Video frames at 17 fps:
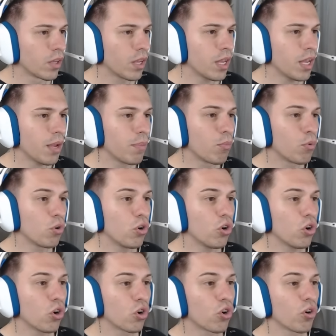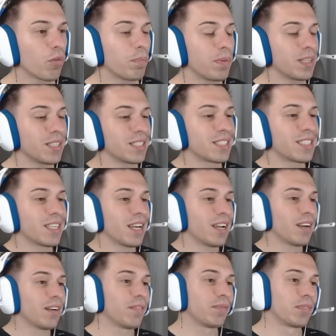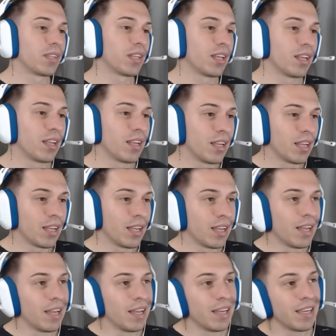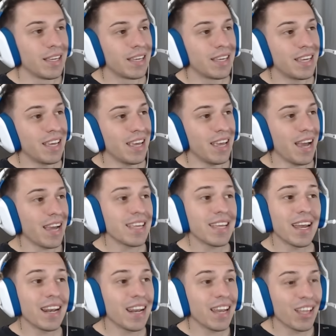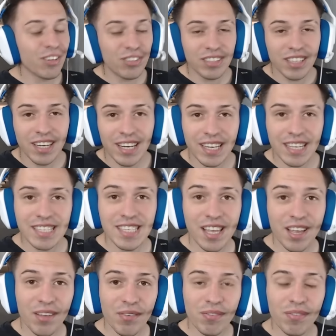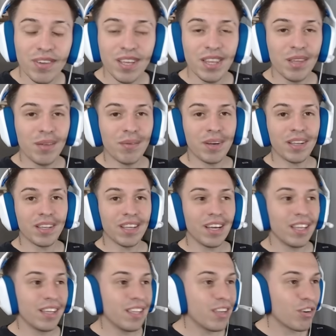Es muy loco pensar que ahí al lado está la casa de fe, de verdad.